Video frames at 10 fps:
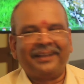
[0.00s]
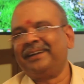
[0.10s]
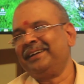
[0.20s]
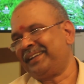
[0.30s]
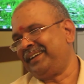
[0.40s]

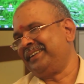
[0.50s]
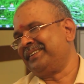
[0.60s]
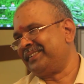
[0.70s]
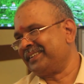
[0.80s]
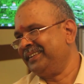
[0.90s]
அங்கே தான்
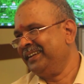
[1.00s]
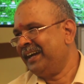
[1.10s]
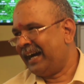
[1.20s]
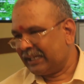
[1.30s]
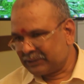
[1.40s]

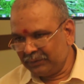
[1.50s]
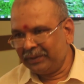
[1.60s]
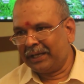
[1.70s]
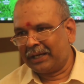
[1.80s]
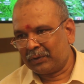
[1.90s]

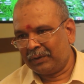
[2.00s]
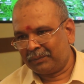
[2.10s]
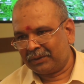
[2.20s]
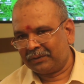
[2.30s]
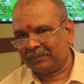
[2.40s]
வருது கண்ட்ரோல்
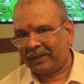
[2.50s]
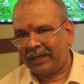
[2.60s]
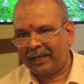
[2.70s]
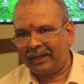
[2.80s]
பண்ணணும்னா